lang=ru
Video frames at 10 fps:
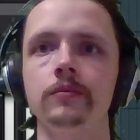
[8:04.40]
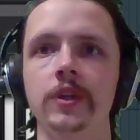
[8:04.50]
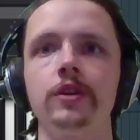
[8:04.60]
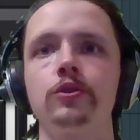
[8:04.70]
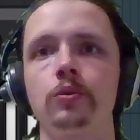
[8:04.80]

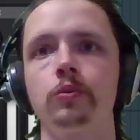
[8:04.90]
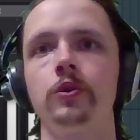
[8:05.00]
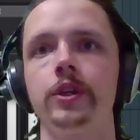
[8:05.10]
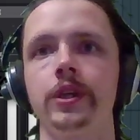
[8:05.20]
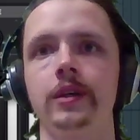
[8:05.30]
еще
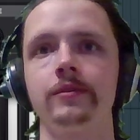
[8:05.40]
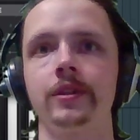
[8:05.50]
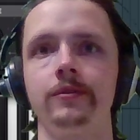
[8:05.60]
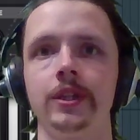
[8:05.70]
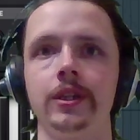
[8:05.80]
более явное
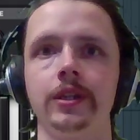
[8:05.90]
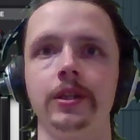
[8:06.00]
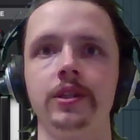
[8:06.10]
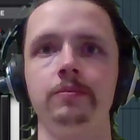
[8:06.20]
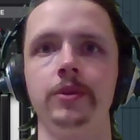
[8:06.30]
влияние
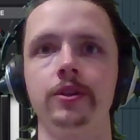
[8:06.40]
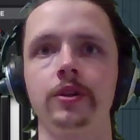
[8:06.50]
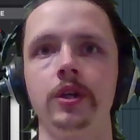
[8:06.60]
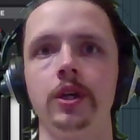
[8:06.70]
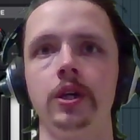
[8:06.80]
теперь.
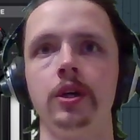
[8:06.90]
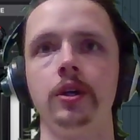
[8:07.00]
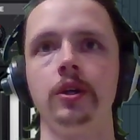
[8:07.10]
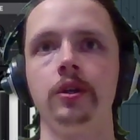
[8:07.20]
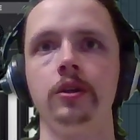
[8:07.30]

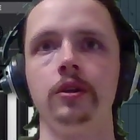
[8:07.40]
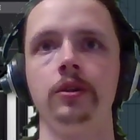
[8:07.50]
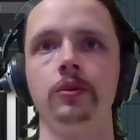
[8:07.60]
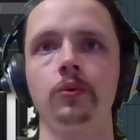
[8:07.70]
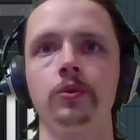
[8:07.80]

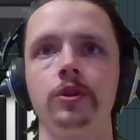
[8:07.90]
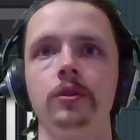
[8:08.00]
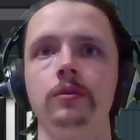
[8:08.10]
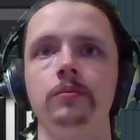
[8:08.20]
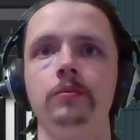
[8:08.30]
Ну
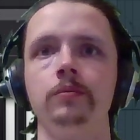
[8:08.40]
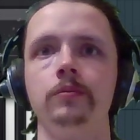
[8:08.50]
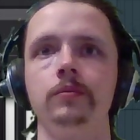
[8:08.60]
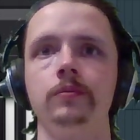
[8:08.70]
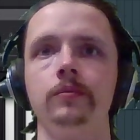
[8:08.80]
и
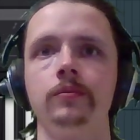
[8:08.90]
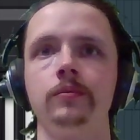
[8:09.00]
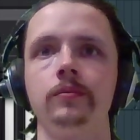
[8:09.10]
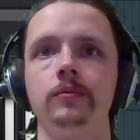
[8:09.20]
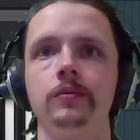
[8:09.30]

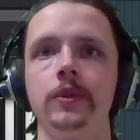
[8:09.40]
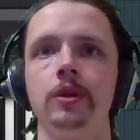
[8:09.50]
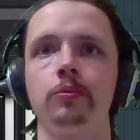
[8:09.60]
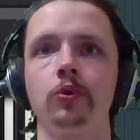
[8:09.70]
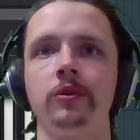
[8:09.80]
для
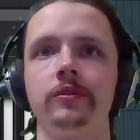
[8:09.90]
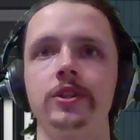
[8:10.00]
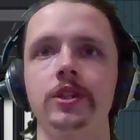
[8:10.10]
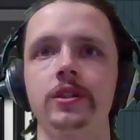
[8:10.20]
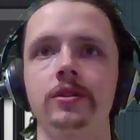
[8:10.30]
полного
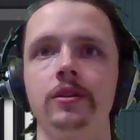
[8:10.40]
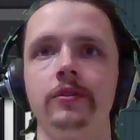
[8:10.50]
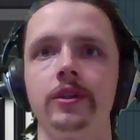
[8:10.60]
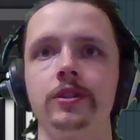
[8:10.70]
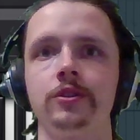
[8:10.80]
счастья
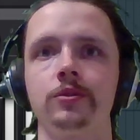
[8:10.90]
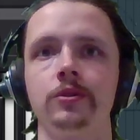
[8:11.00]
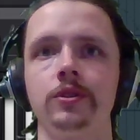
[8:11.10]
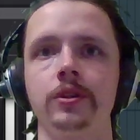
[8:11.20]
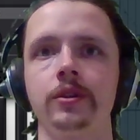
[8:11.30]
давайте еще и
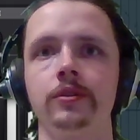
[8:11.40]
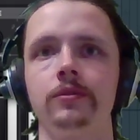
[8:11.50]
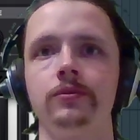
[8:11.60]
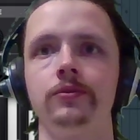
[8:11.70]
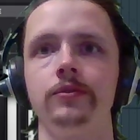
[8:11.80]
на
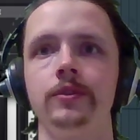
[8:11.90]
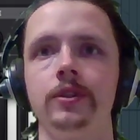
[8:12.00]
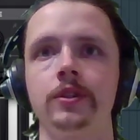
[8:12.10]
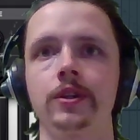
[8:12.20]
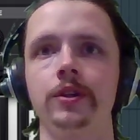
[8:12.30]

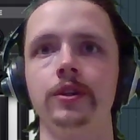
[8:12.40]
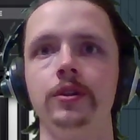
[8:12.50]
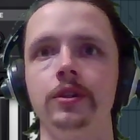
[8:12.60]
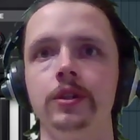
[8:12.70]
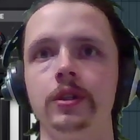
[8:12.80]
фильтры
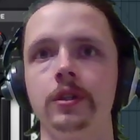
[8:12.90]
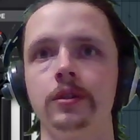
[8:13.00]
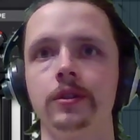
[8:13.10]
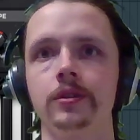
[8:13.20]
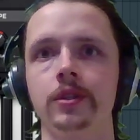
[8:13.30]

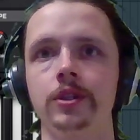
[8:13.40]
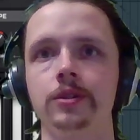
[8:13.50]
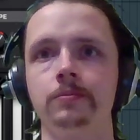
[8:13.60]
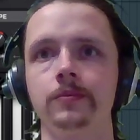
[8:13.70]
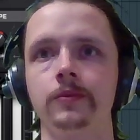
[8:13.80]

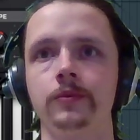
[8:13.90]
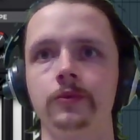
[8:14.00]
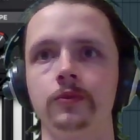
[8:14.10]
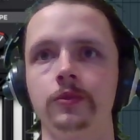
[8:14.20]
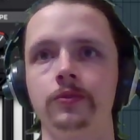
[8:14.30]
назначим.
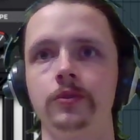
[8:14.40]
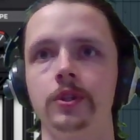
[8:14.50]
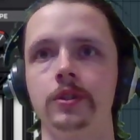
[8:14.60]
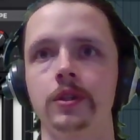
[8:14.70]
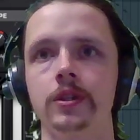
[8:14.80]
Вот
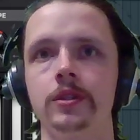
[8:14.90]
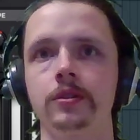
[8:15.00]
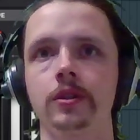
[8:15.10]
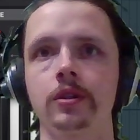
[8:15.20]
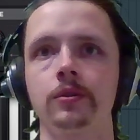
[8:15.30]
фильтр один
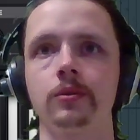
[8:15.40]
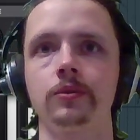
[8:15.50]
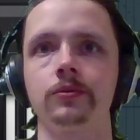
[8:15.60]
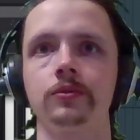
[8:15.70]
котов.